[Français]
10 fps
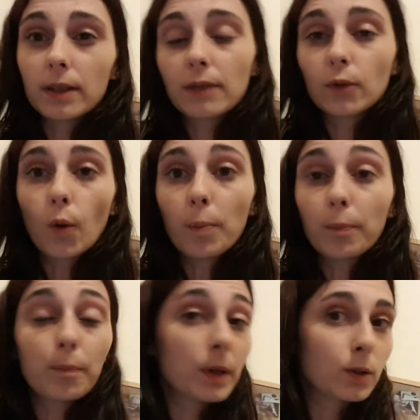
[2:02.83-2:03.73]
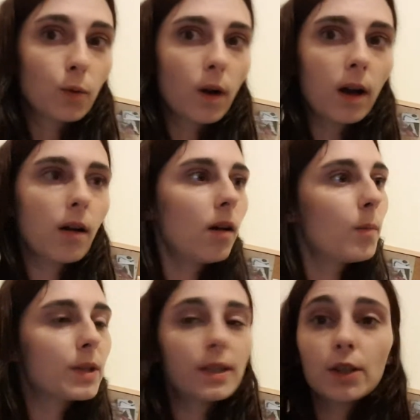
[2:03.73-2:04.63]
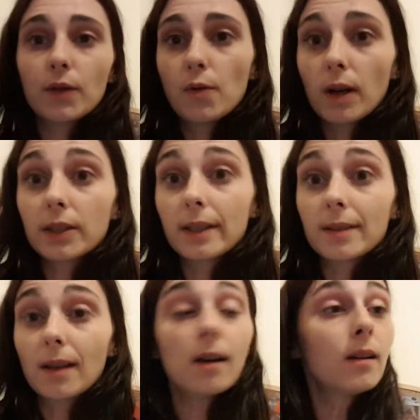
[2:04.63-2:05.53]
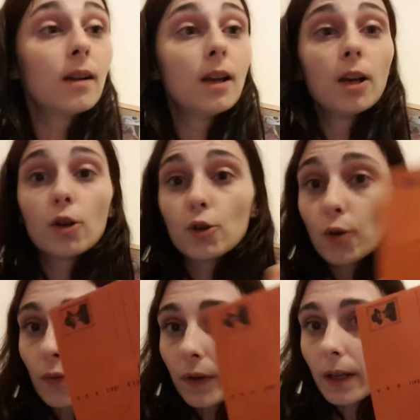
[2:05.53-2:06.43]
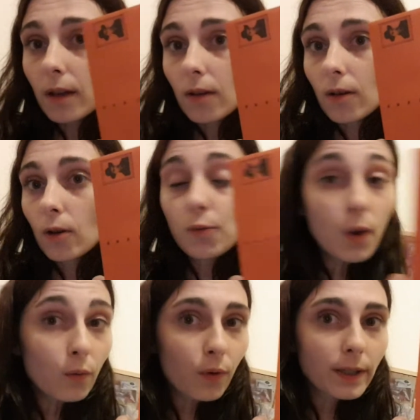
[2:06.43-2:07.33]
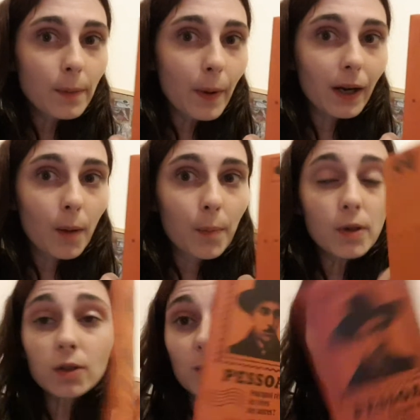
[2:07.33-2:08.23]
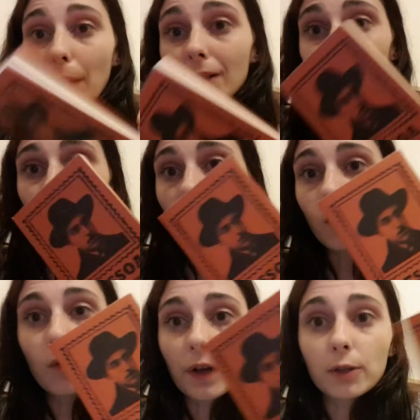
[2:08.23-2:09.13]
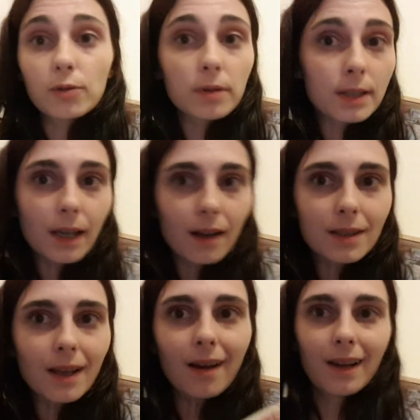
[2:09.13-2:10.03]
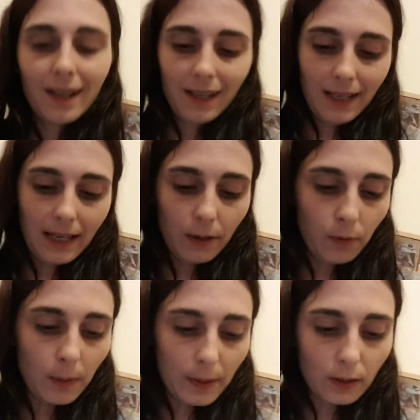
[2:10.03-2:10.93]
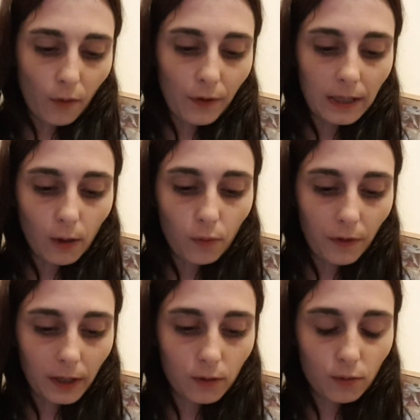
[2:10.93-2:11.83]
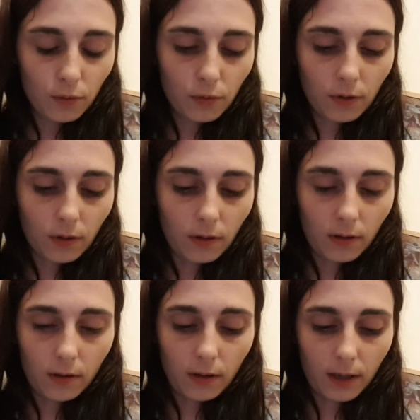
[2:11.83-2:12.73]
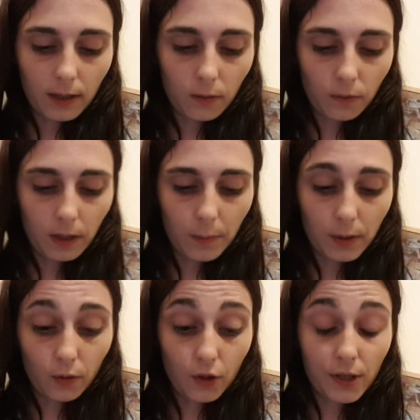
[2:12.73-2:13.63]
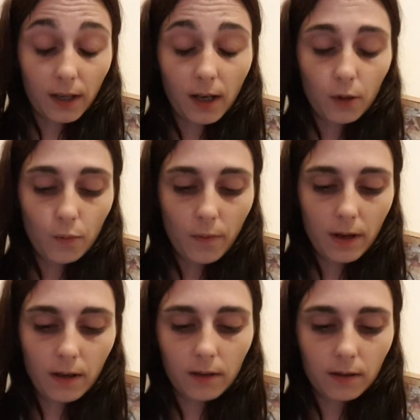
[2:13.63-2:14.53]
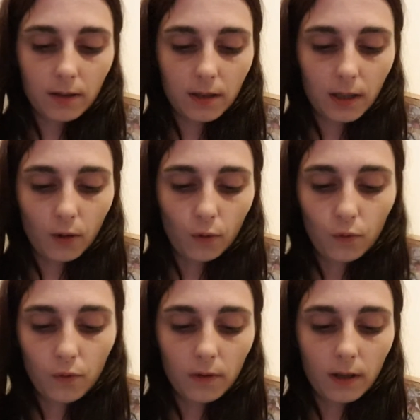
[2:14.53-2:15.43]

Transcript: elle kiffe trop Pessoa. Ah oh, bah tiens, je vais lui acheter ça. » je vais euh, lui envoyer par la poste parce que la couverture sert à ça. Et oui, parce qu'en fait, la couverture... Euh, attendez, parce que je tiens quand une main, c'est relou.